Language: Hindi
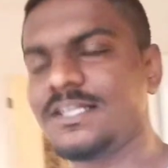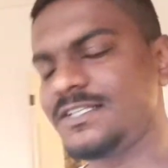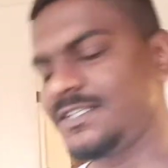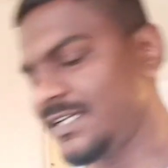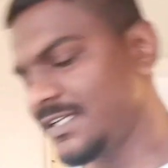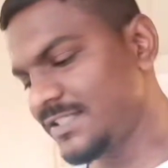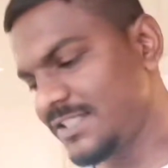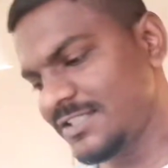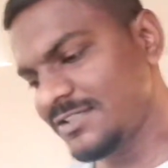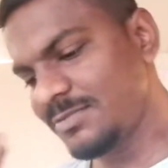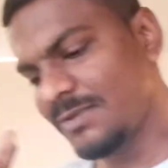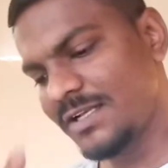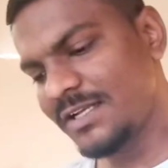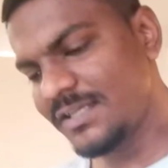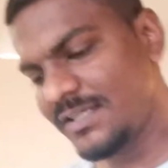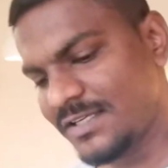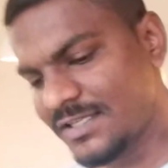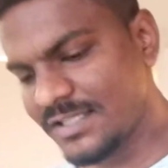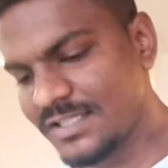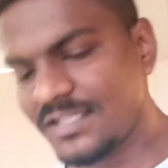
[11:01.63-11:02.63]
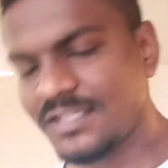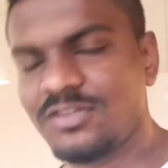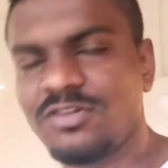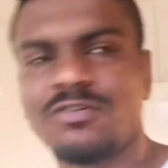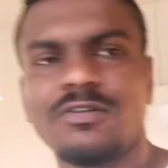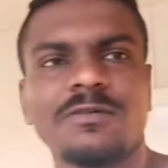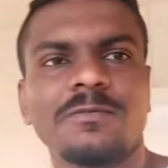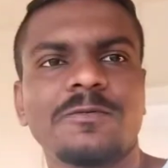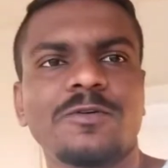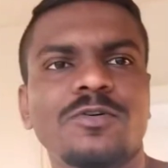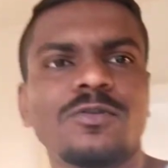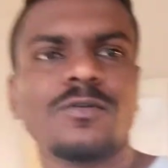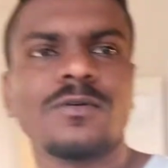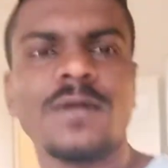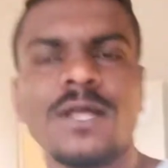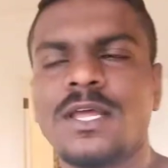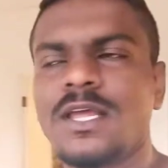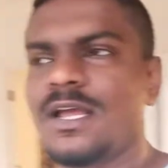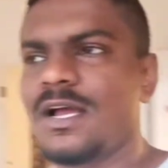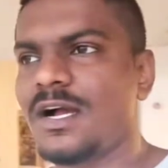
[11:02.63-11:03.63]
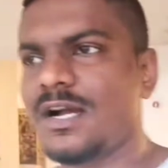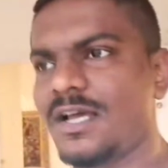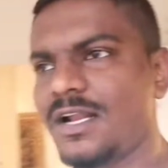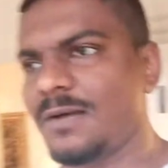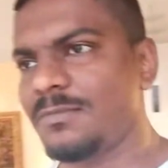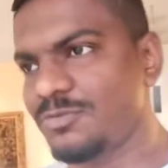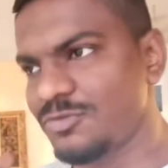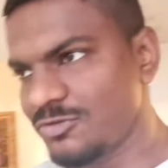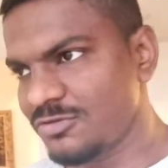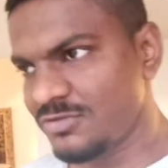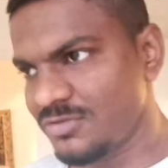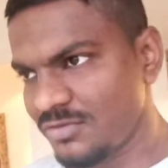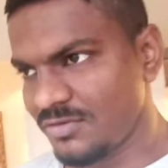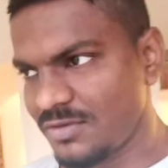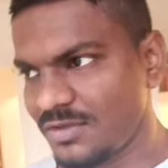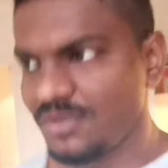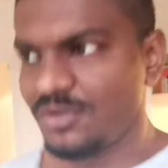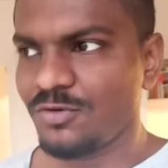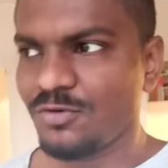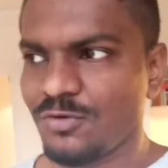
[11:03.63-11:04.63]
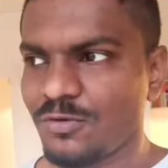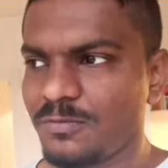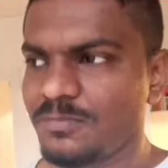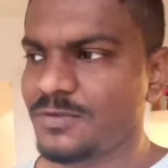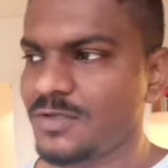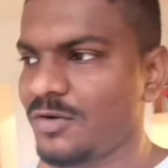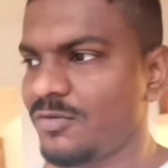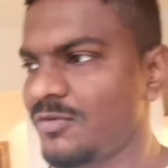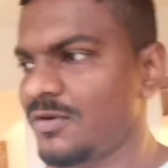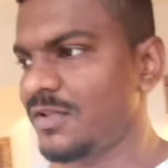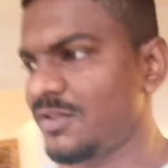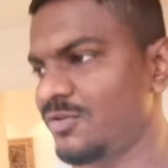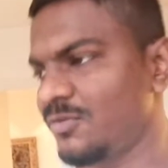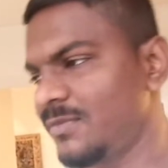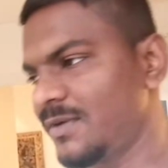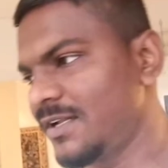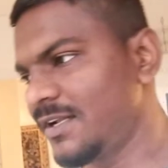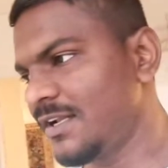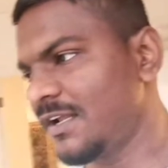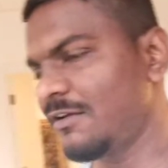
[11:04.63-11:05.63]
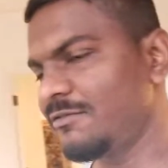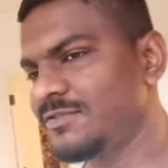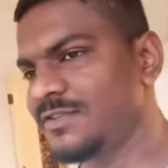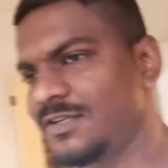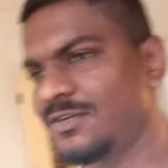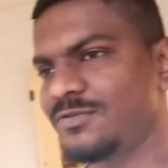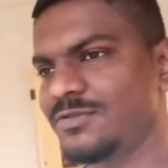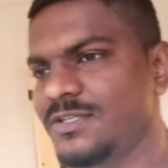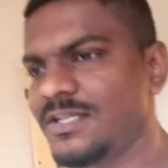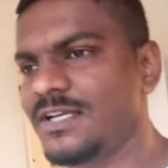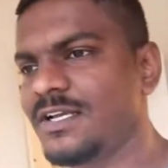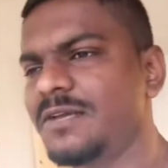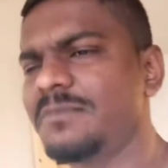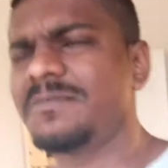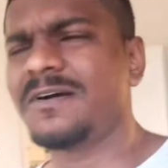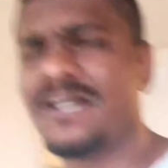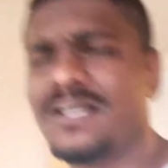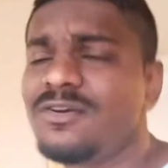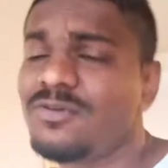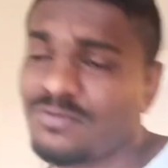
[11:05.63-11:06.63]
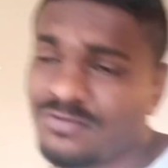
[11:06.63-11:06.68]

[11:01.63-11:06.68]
ये चीज़ मैं लिख के देता हूं आपको अगर आप सोचते हो कि यूरोप जाऊंगा तो मेरी लाइफ सेट हो जाएगी भाई